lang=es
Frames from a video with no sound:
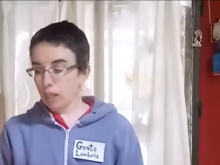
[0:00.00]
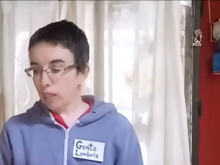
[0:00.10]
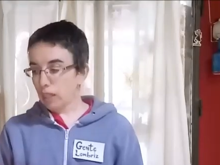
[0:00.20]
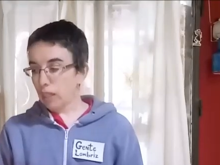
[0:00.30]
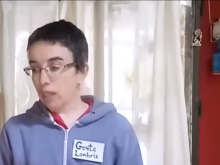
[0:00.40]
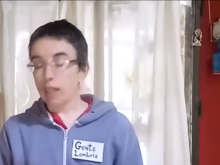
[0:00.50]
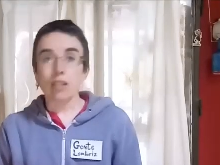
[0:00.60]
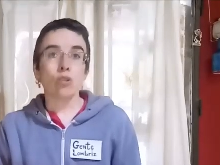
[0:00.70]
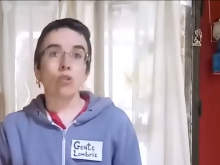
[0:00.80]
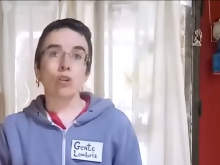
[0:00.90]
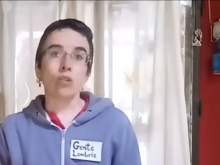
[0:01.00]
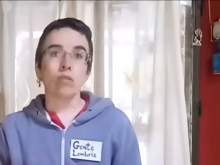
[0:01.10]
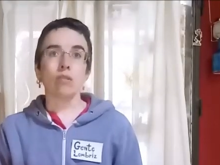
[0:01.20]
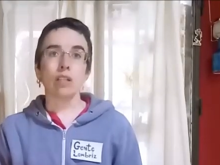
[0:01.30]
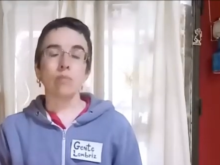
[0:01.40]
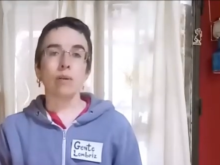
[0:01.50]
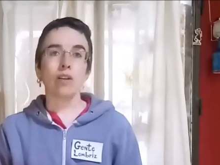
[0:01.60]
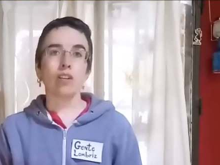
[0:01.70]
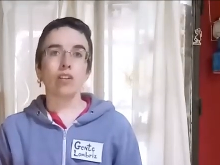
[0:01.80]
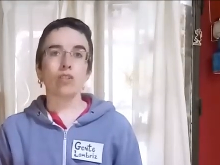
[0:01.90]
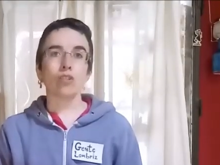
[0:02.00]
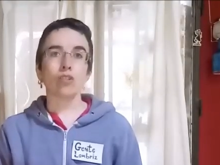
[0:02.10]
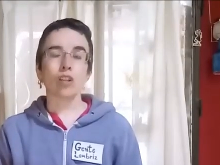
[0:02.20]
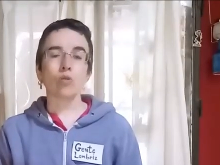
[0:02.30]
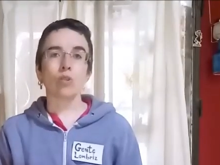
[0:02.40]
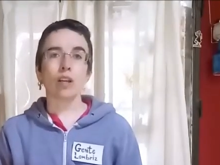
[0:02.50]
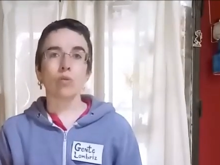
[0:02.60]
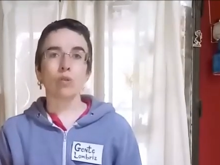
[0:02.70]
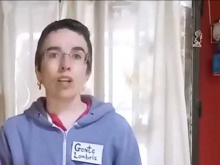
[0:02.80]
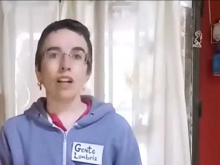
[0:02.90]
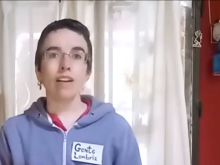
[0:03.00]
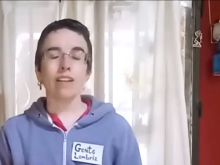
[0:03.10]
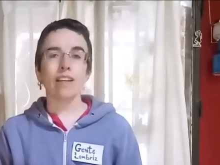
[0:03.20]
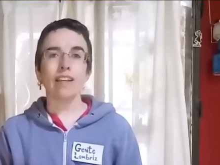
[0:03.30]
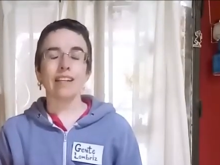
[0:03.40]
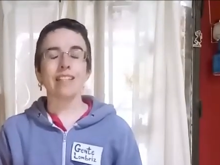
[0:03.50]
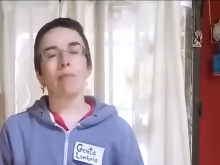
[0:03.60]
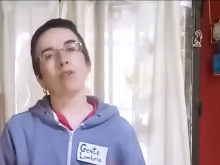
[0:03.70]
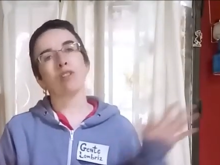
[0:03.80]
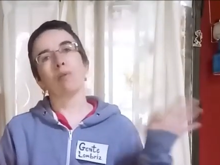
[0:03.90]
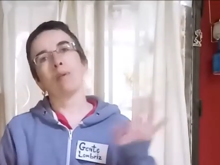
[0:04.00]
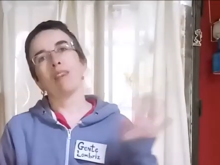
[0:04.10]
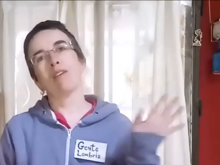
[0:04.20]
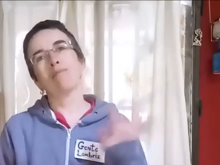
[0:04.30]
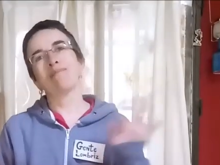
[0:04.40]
Y eso es todo. Espero que os resulte útil y hasta el próximo vídeo.